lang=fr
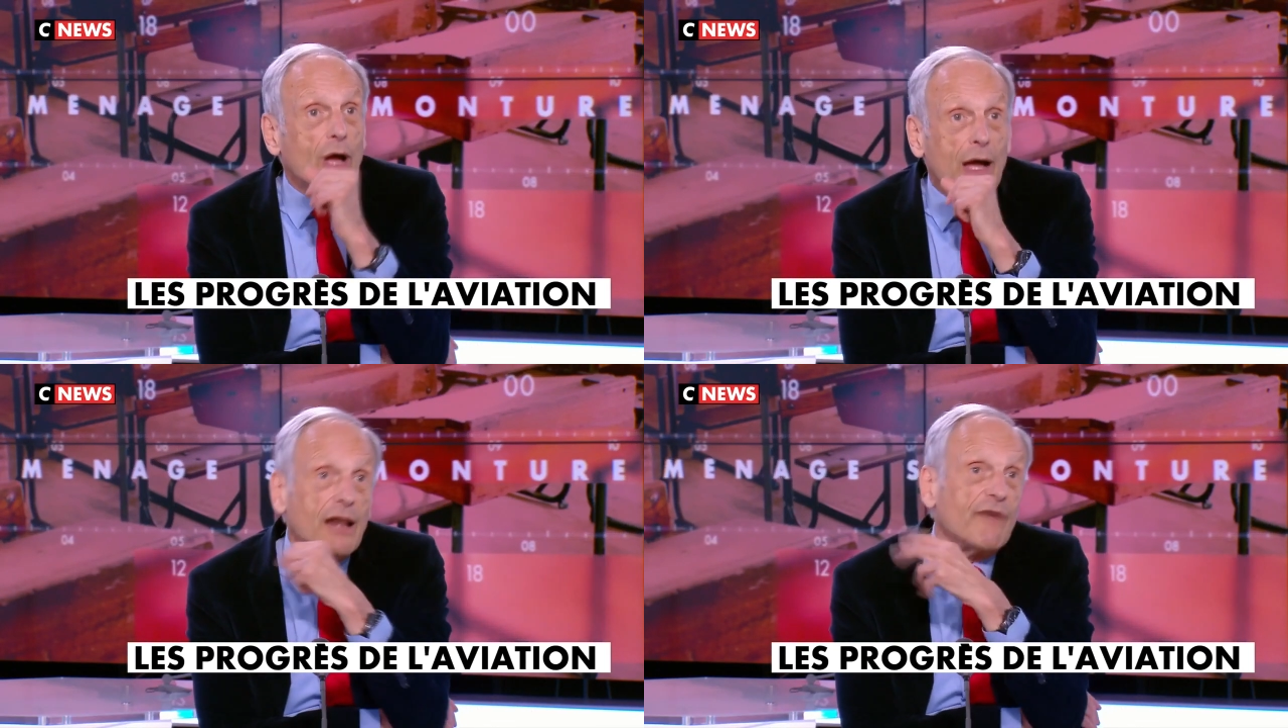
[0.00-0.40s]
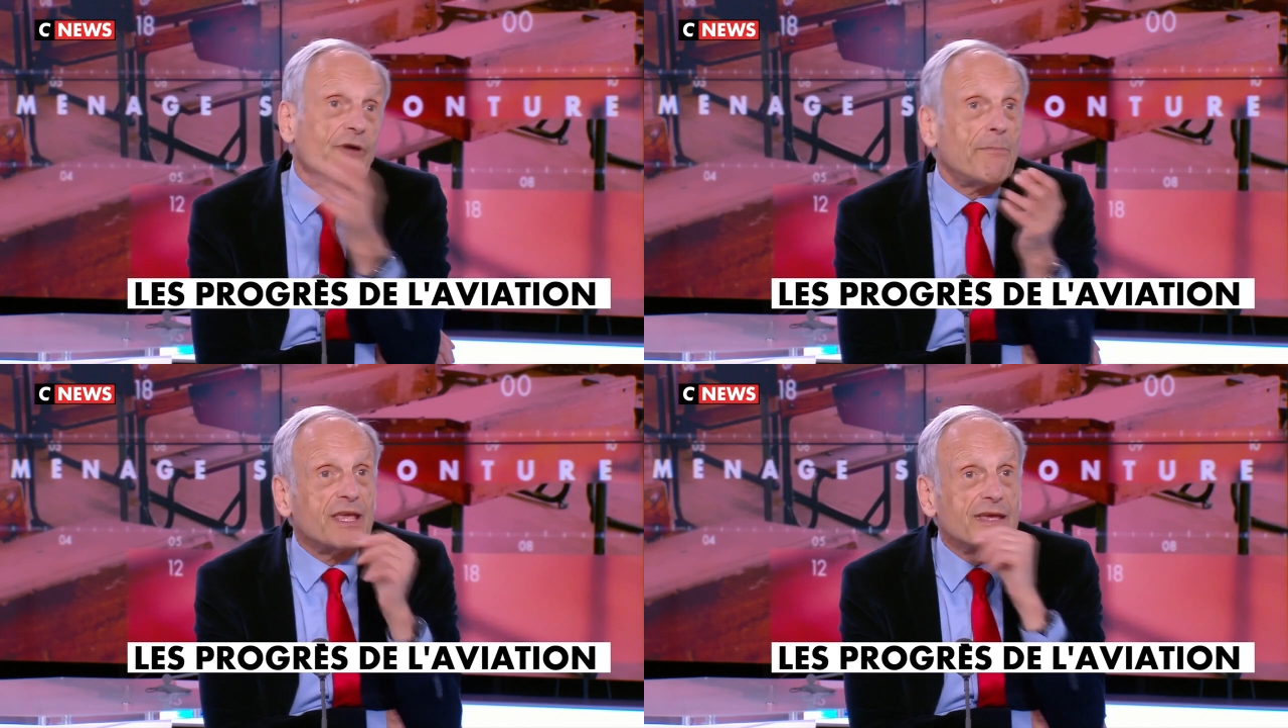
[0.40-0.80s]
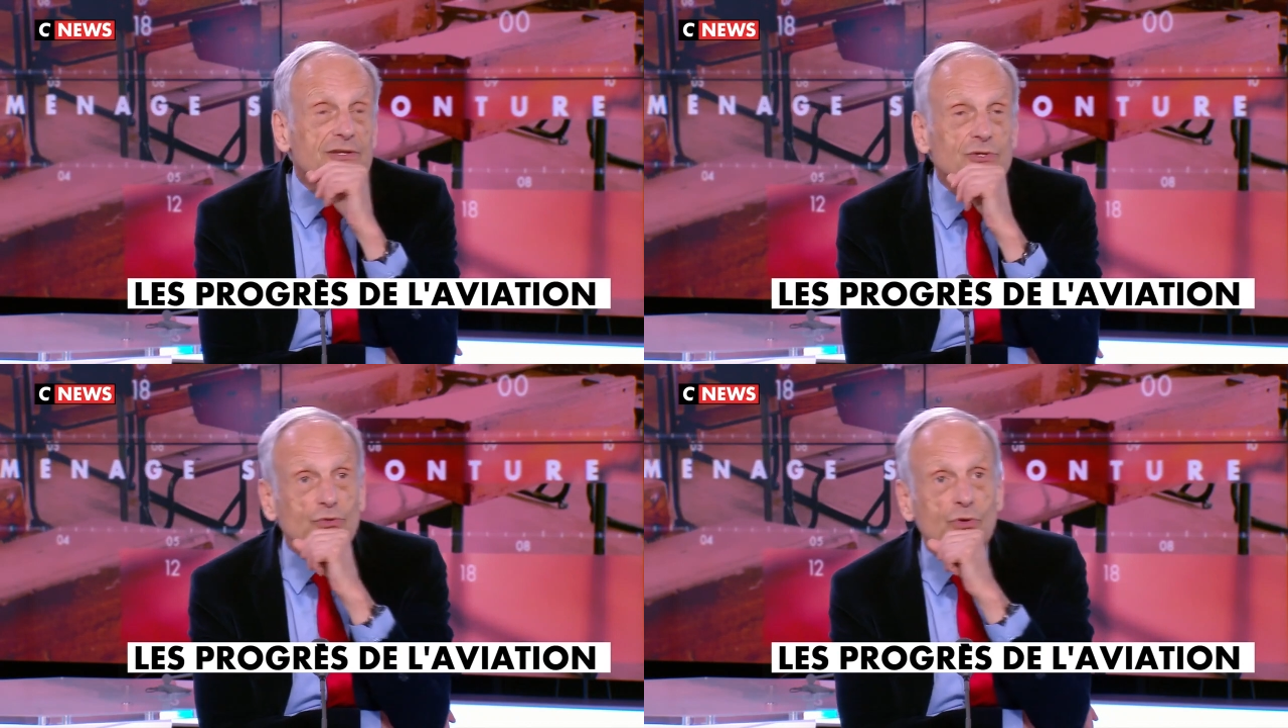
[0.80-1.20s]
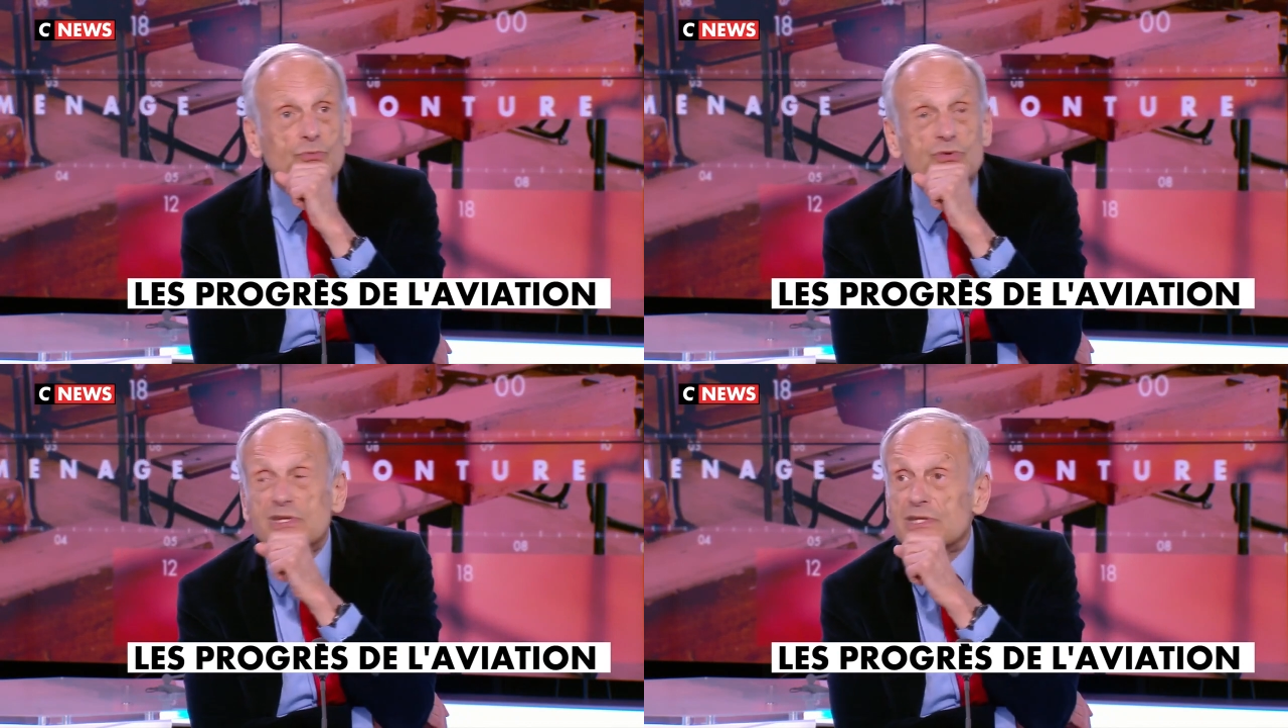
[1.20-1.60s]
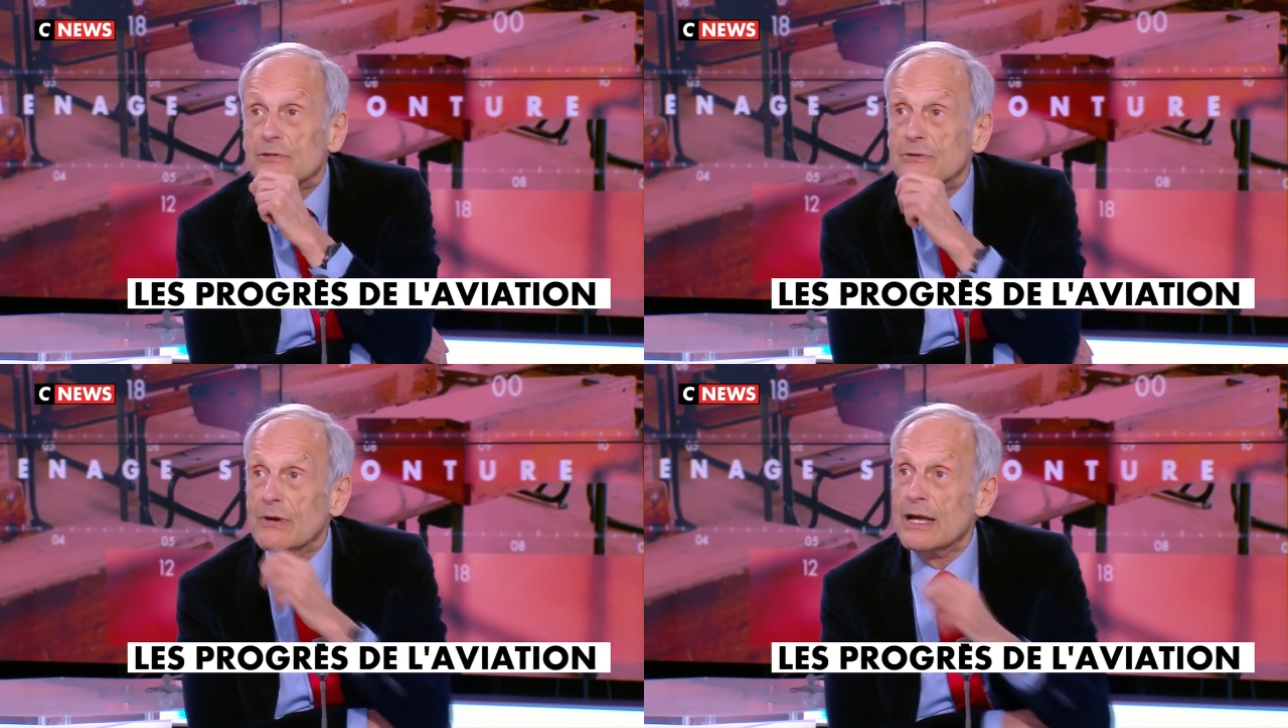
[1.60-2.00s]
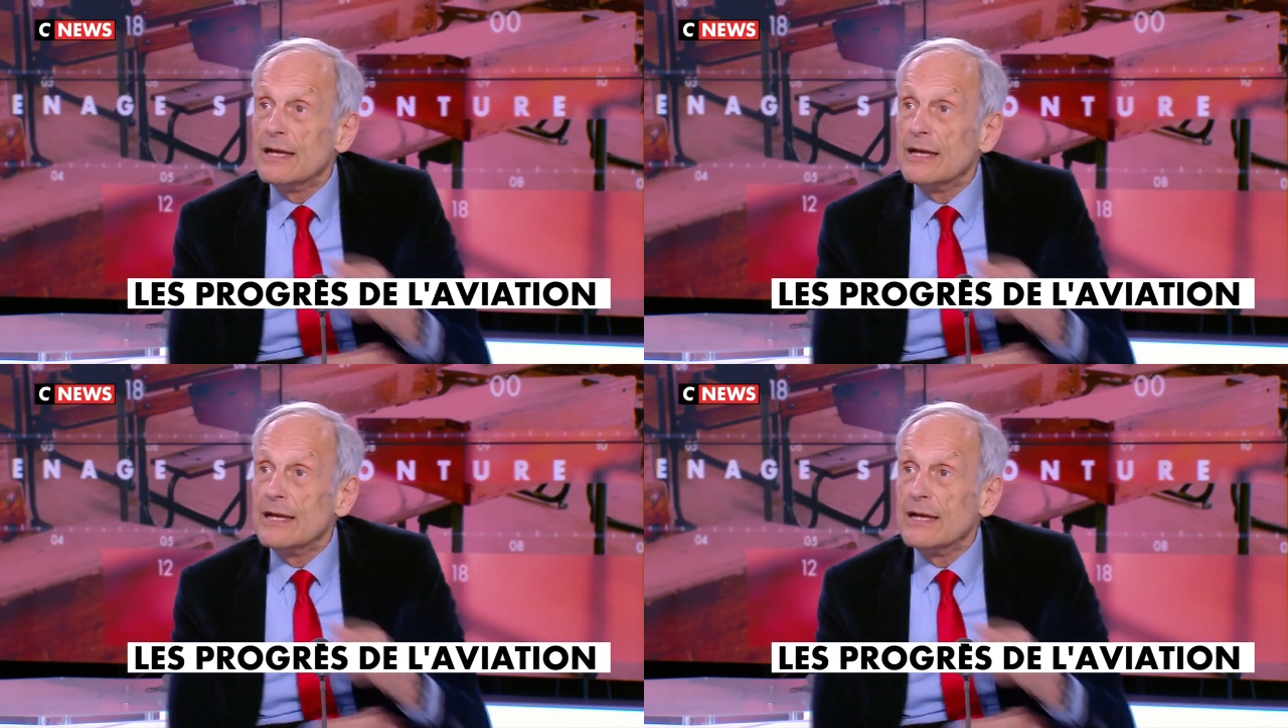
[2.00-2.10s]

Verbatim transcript: à la fabrication de munitions,